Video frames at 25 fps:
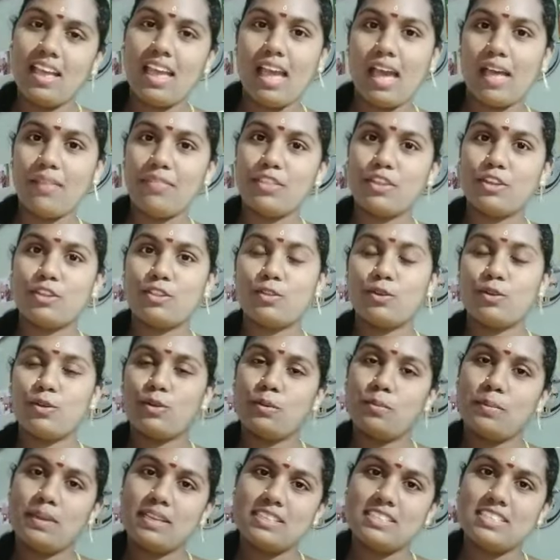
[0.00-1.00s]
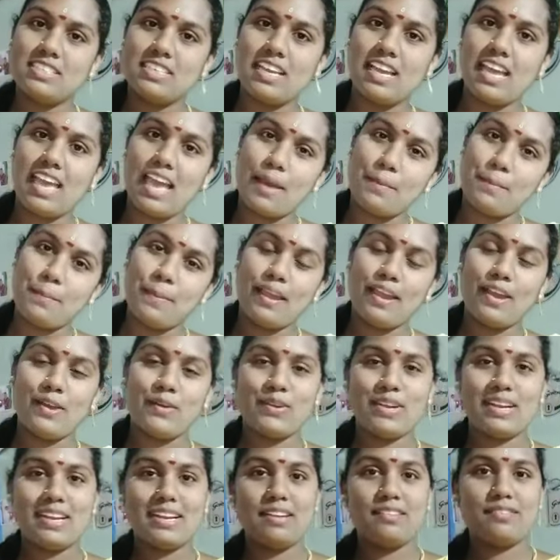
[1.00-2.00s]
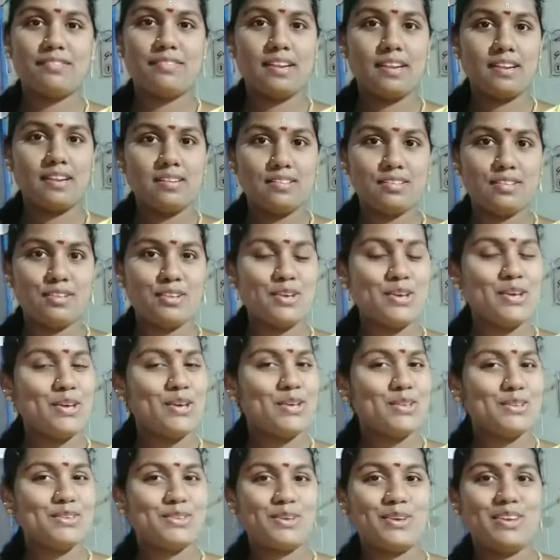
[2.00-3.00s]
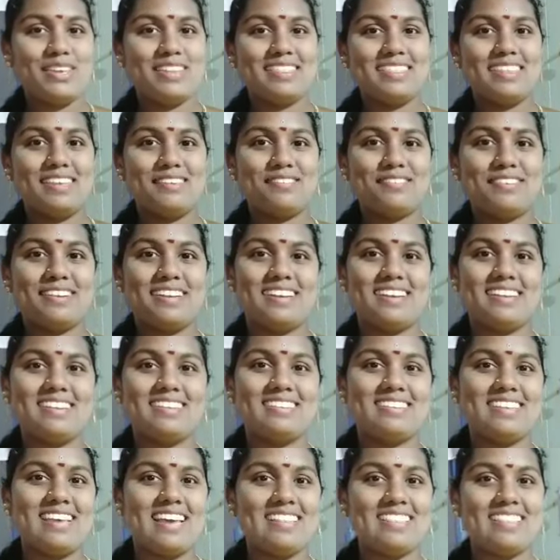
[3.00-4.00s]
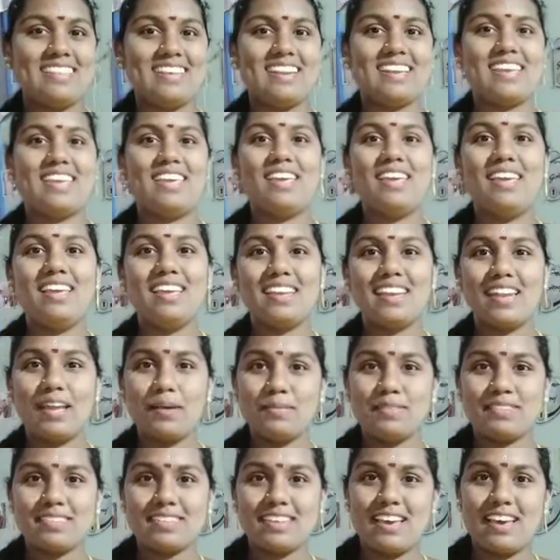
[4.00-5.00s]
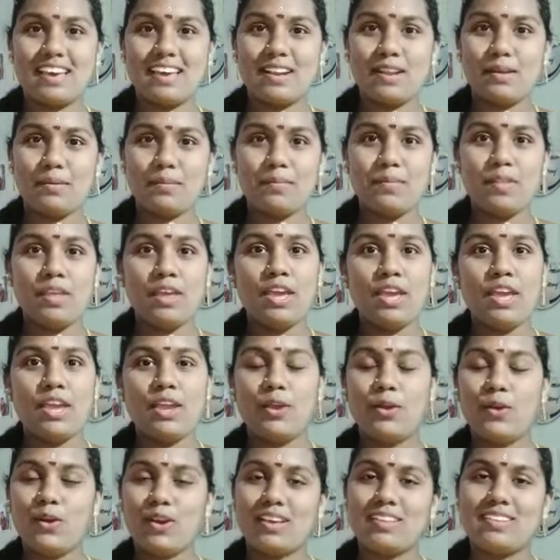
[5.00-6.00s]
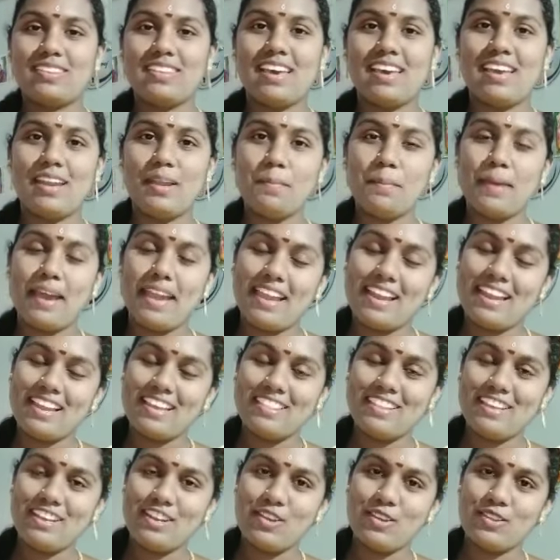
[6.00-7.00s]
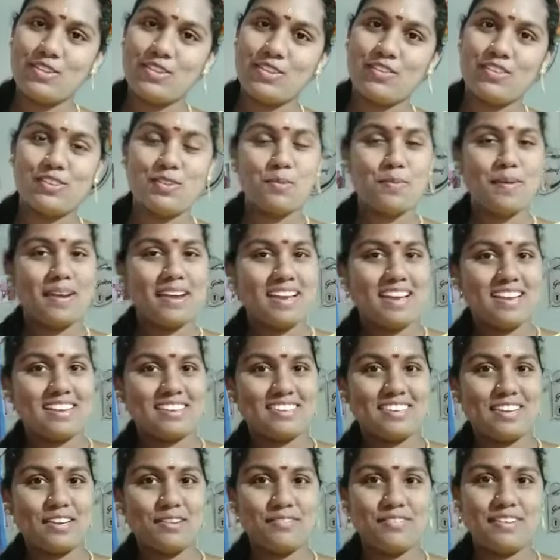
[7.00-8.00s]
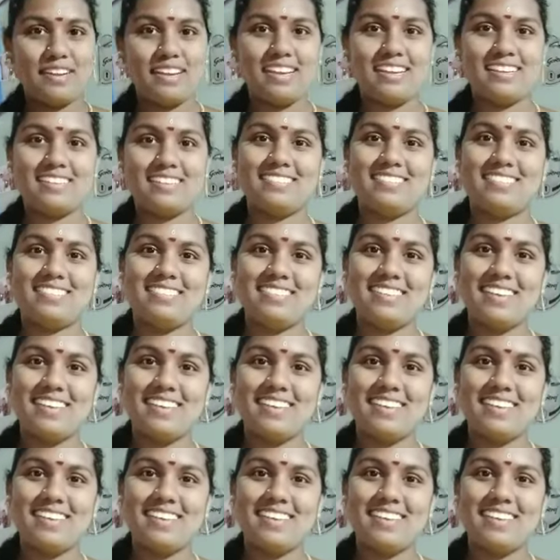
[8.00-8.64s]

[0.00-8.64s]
అందరితోనూ మంచిగా హ్యాపీగా ఉండండి ఫ్రెండ్స్ సో ఇంతే ఫ్రెండ్స్ అందరికీ నమస్కారం ఇంకొకసారి మహిళా దినోత్సవ శుభాకాంక్షలు ఫ్రెండ్స్